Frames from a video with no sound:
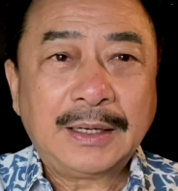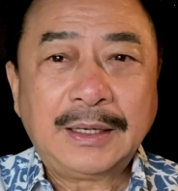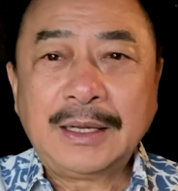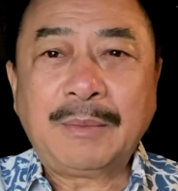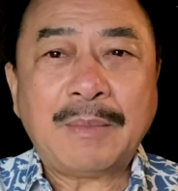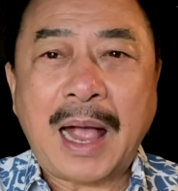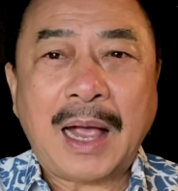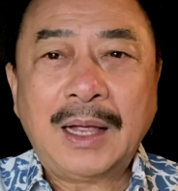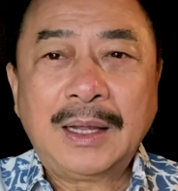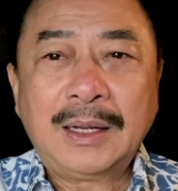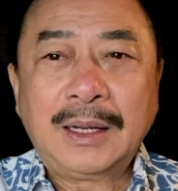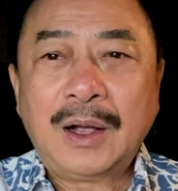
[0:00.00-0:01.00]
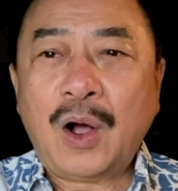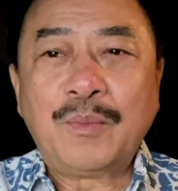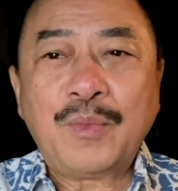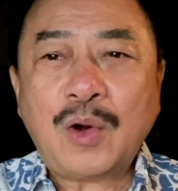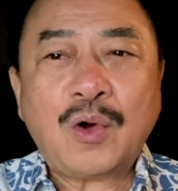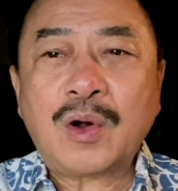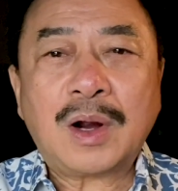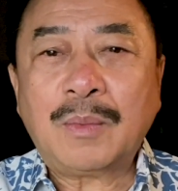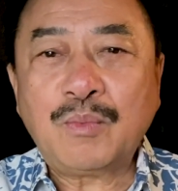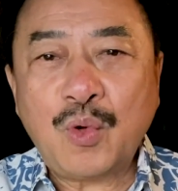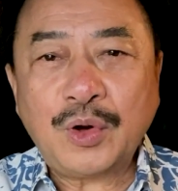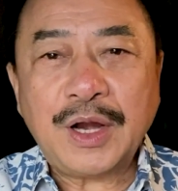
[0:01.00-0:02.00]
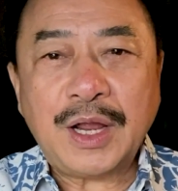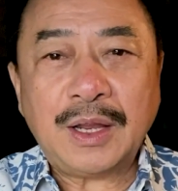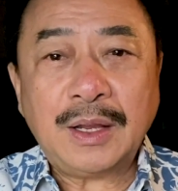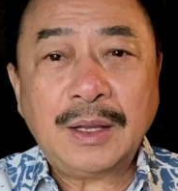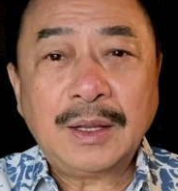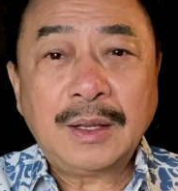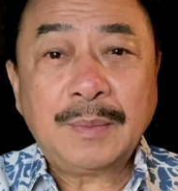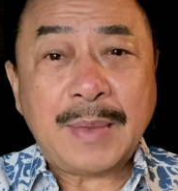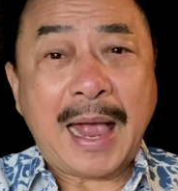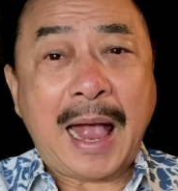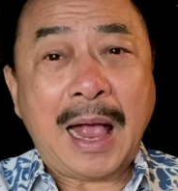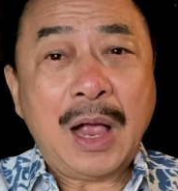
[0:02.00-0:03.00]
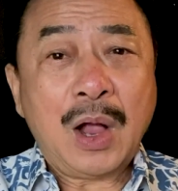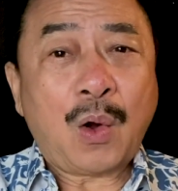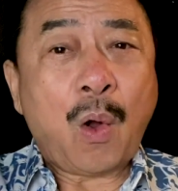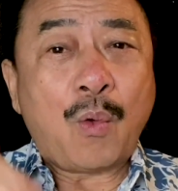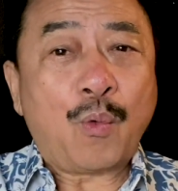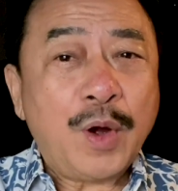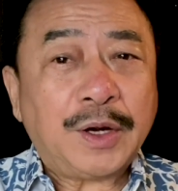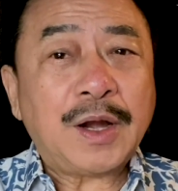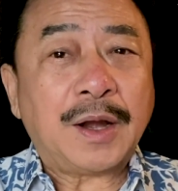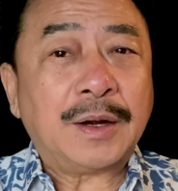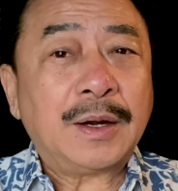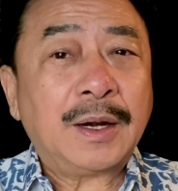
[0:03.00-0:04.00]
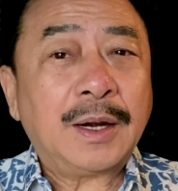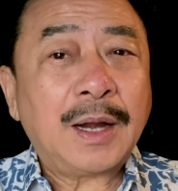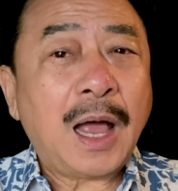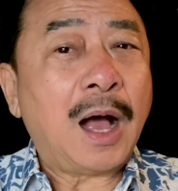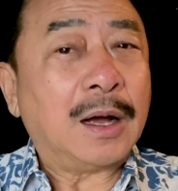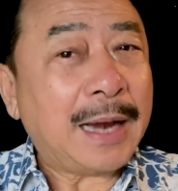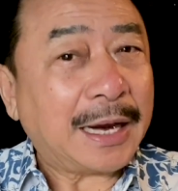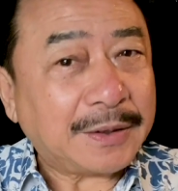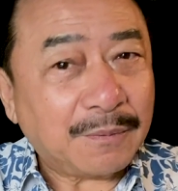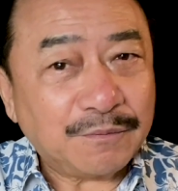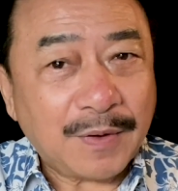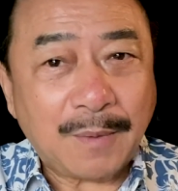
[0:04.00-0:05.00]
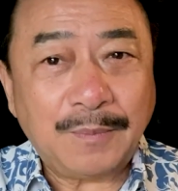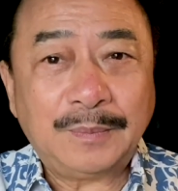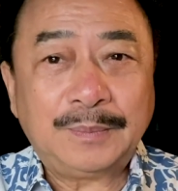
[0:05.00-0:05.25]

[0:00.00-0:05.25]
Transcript: nhưng mà hôm đó con không muốn đi và con quyết định ở lại trong phòng